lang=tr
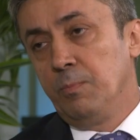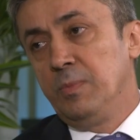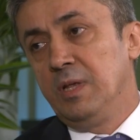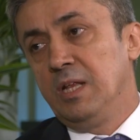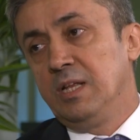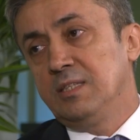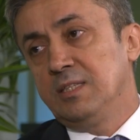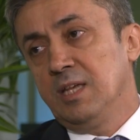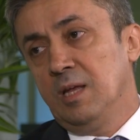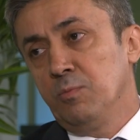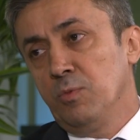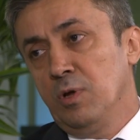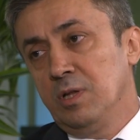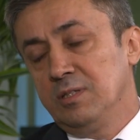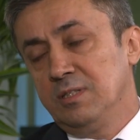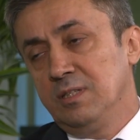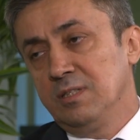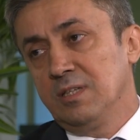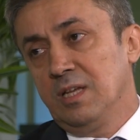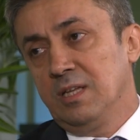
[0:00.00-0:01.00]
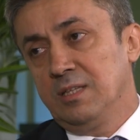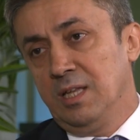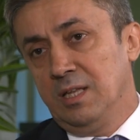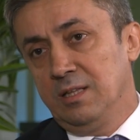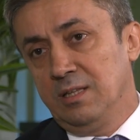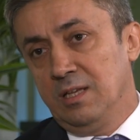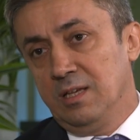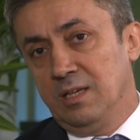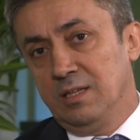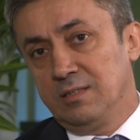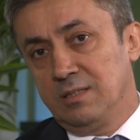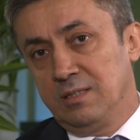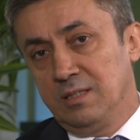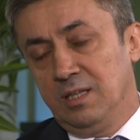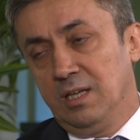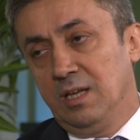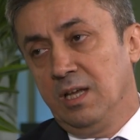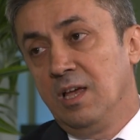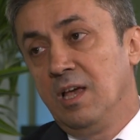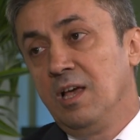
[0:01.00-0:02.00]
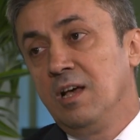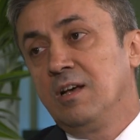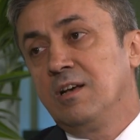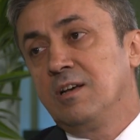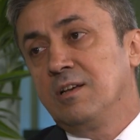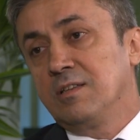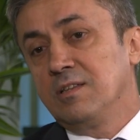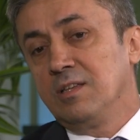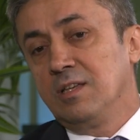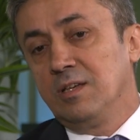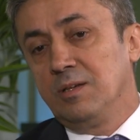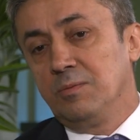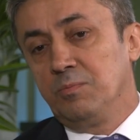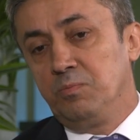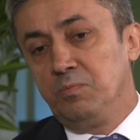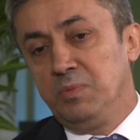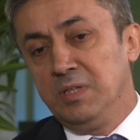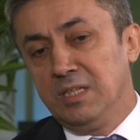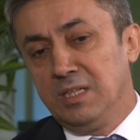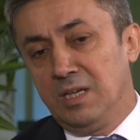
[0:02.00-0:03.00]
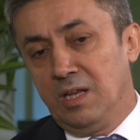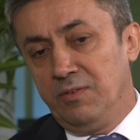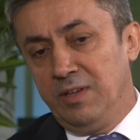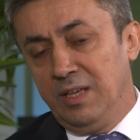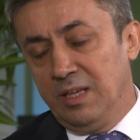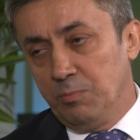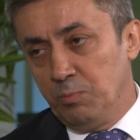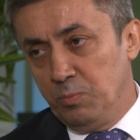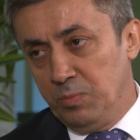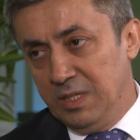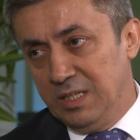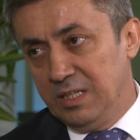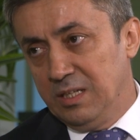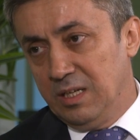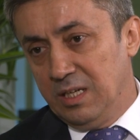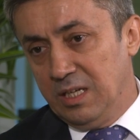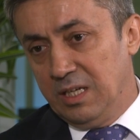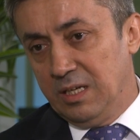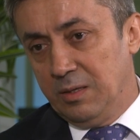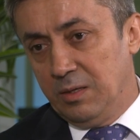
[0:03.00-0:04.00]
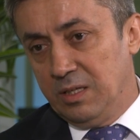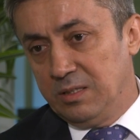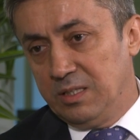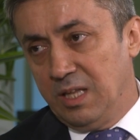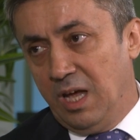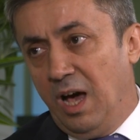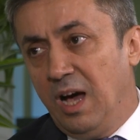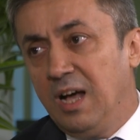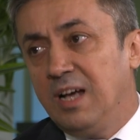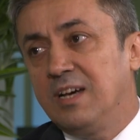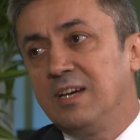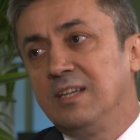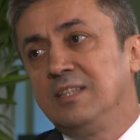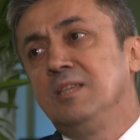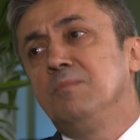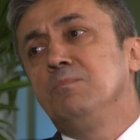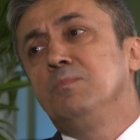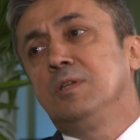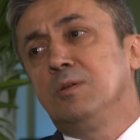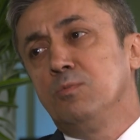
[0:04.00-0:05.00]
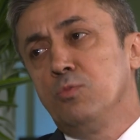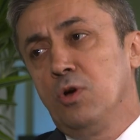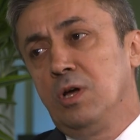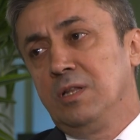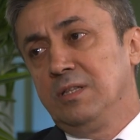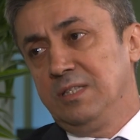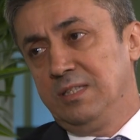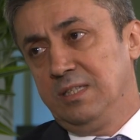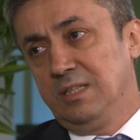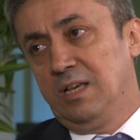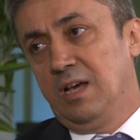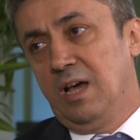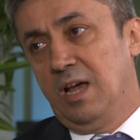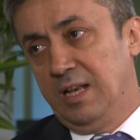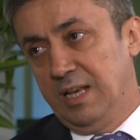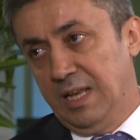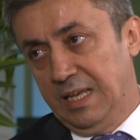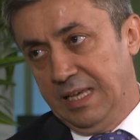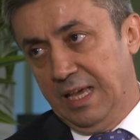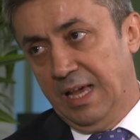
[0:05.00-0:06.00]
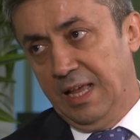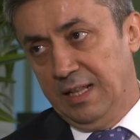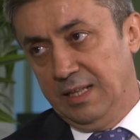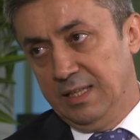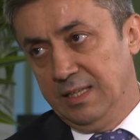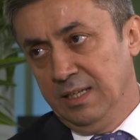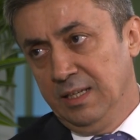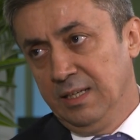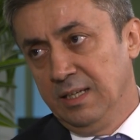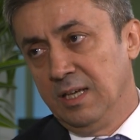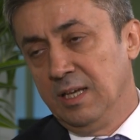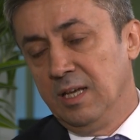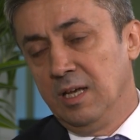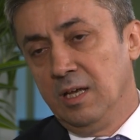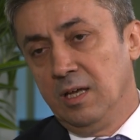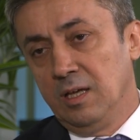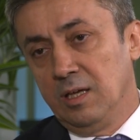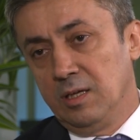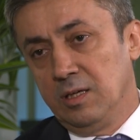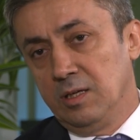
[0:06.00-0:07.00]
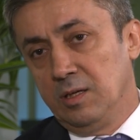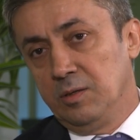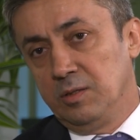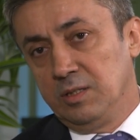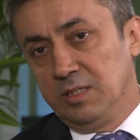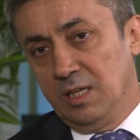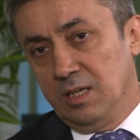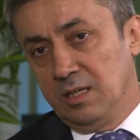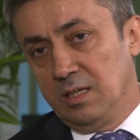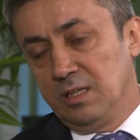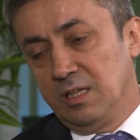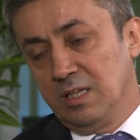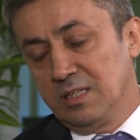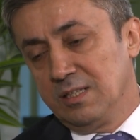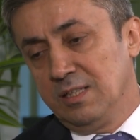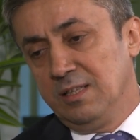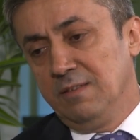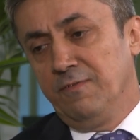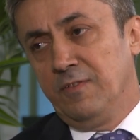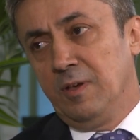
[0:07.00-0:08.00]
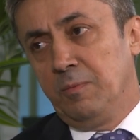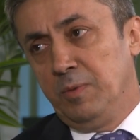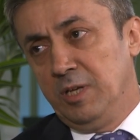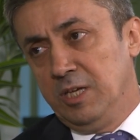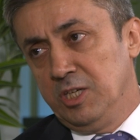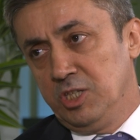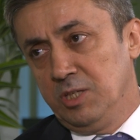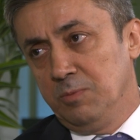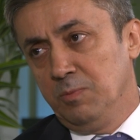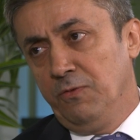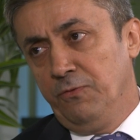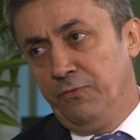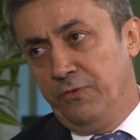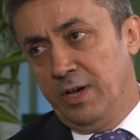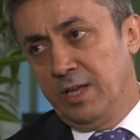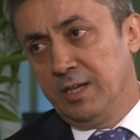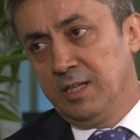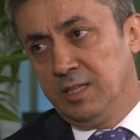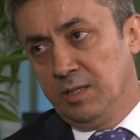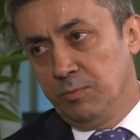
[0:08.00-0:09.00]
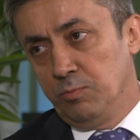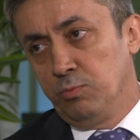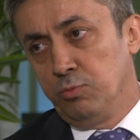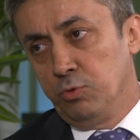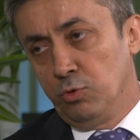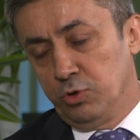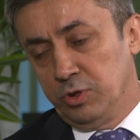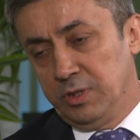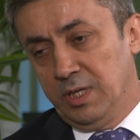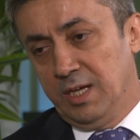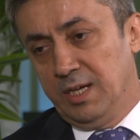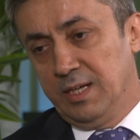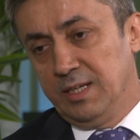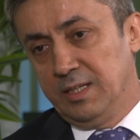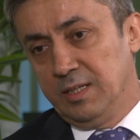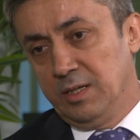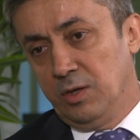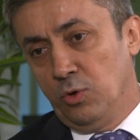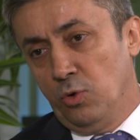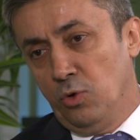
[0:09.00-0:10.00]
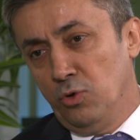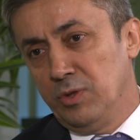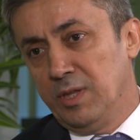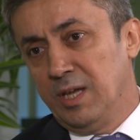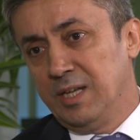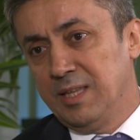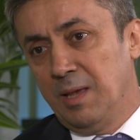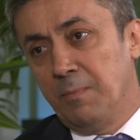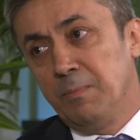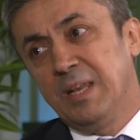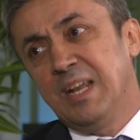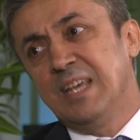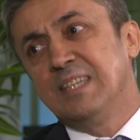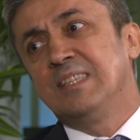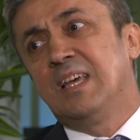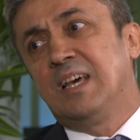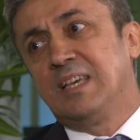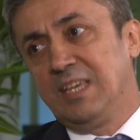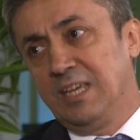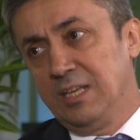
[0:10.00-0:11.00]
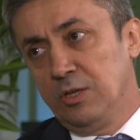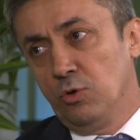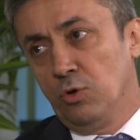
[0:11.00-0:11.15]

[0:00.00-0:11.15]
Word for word: Bilgisayar mühendisi zaten aslında e, bir nevi bir e, daha kadim bir mühendislik haline geldi. E, yazılım ve bilişimin farkı burada e, onlardan biraz daha yeni